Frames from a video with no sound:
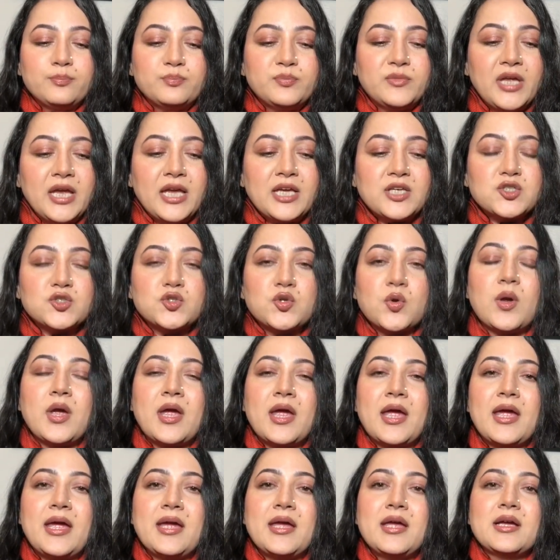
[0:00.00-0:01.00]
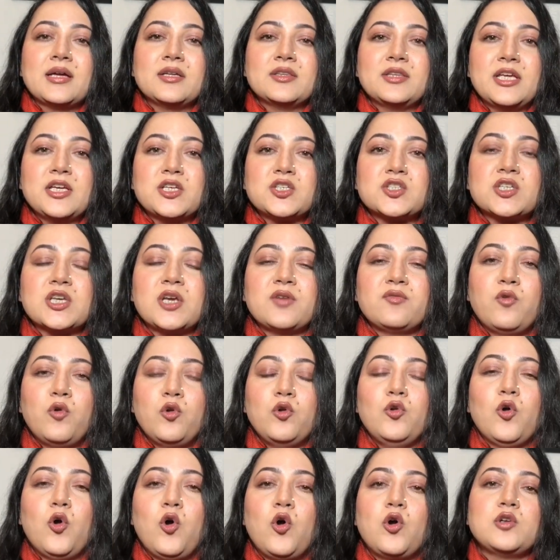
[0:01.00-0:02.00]
देश जो है देश के वो
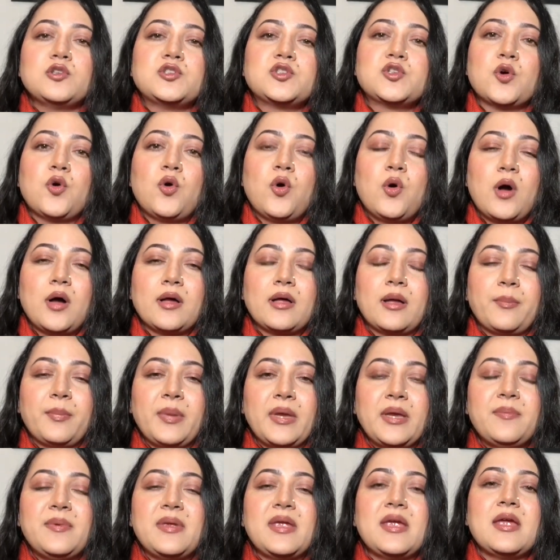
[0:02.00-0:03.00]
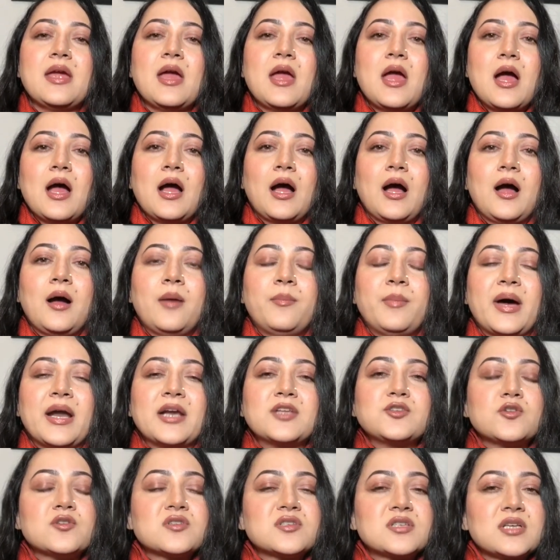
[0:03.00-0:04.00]
लोग जो अभी भी हमारा
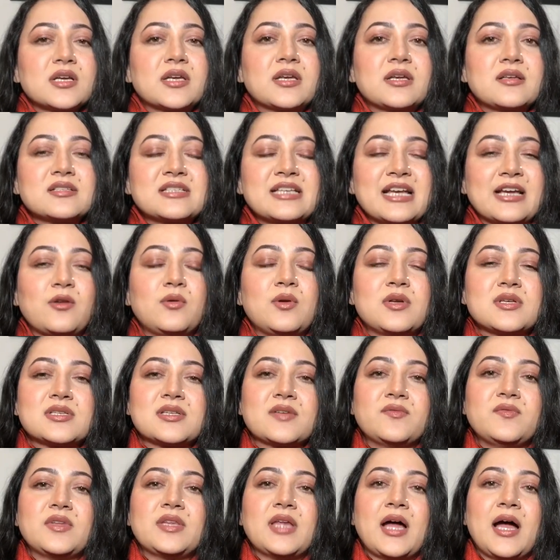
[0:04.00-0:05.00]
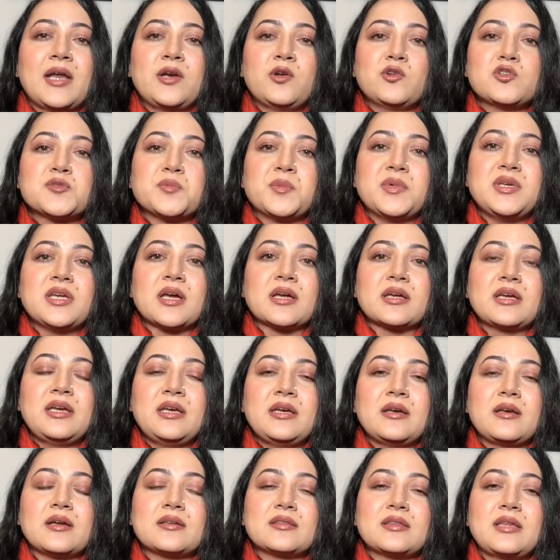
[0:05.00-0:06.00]
जो सेकुलर संविधान है उसमें यकीन
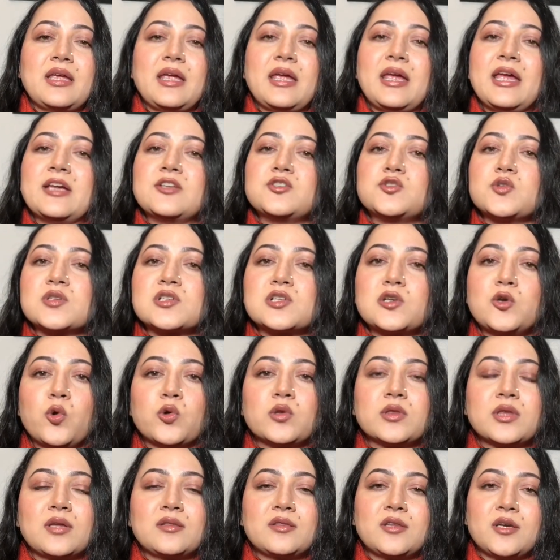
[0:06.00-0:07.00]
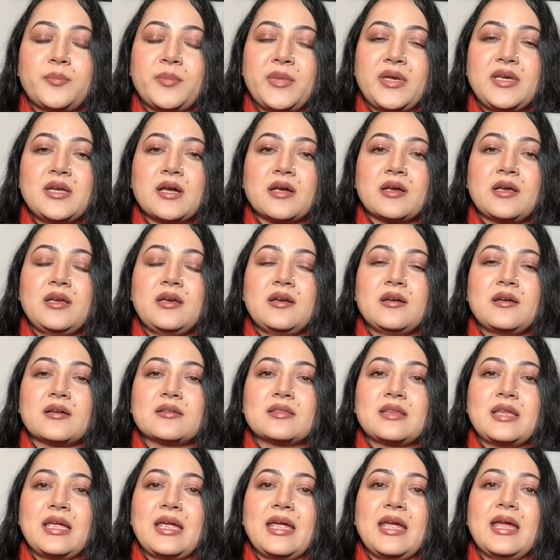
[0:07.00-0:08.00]
रखते हैं जो लोकतंत्र में यकीन
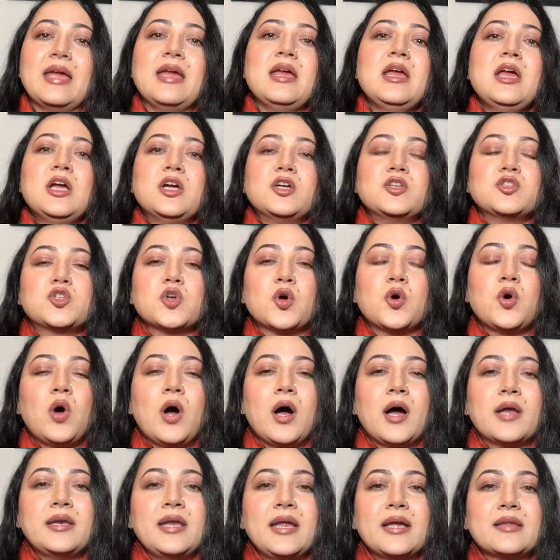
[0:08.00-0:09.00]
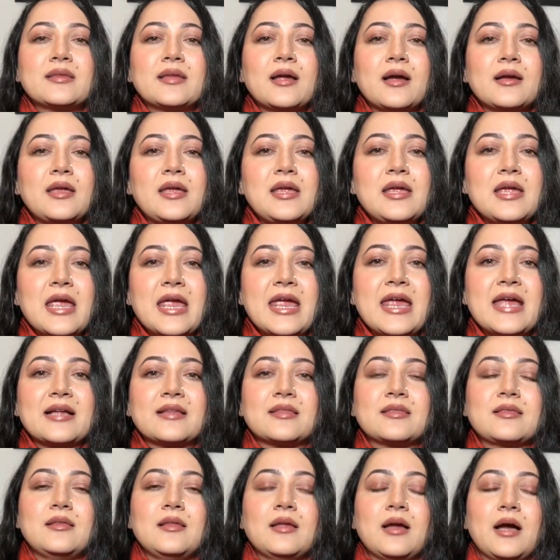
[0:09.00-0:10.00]
रखते हैं जो अनेकता की
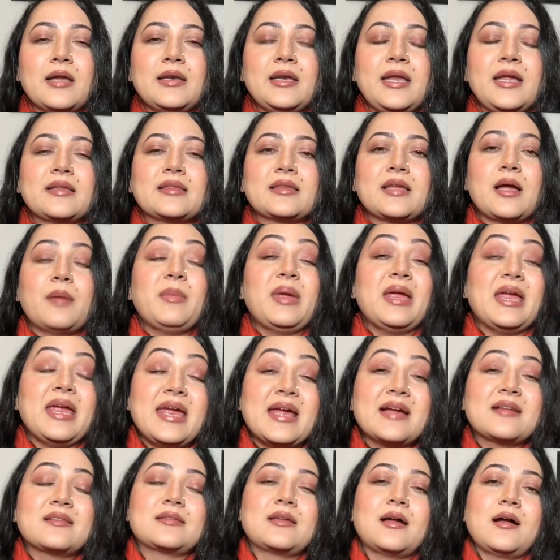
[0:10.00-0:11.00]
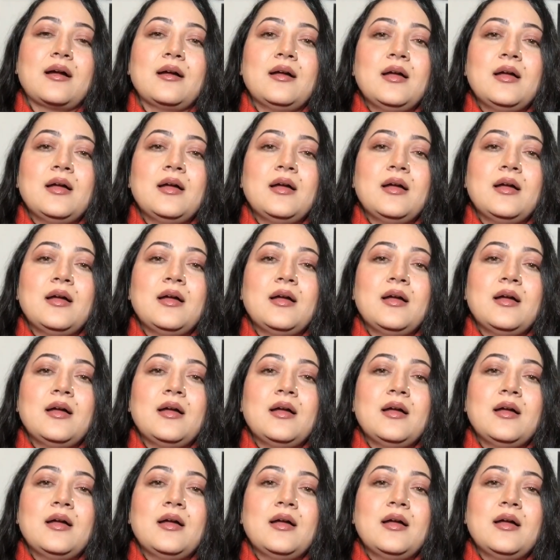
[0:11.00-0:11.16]
एक अनेकता में एकता